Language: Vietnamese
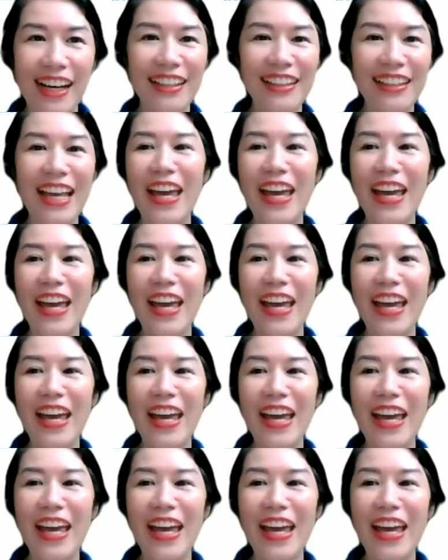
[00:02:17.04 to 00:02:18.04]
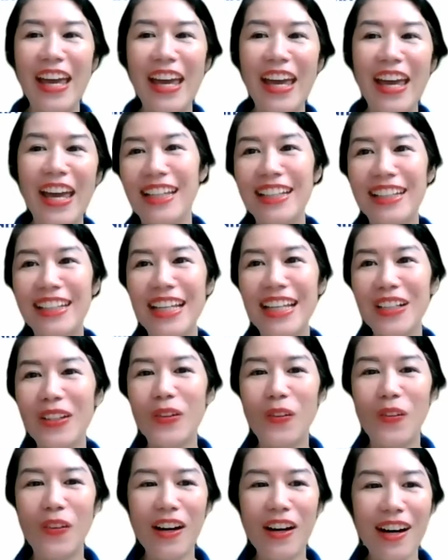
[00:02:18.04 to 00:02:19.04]
à, theo ý
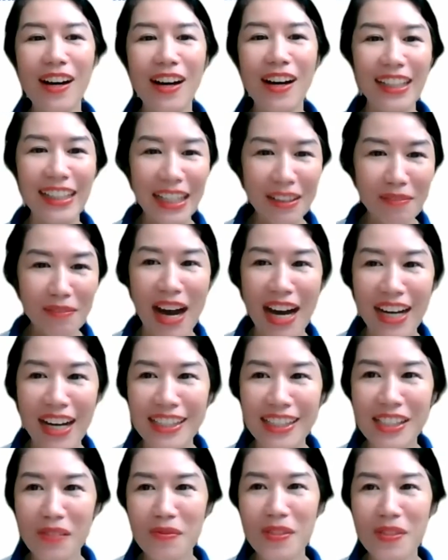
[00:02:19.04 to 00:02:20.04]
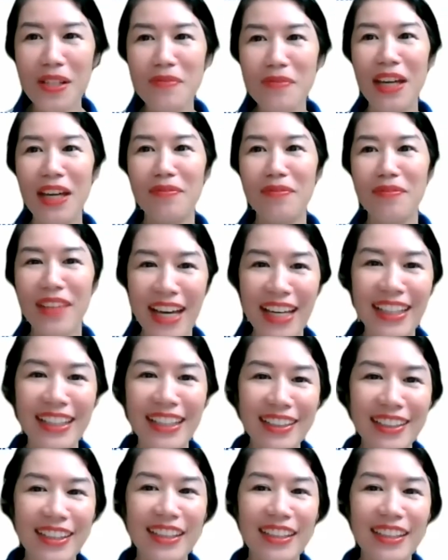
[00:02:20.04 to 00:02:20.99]
kiến của các bạn ở trong Zoom ngày hôm nay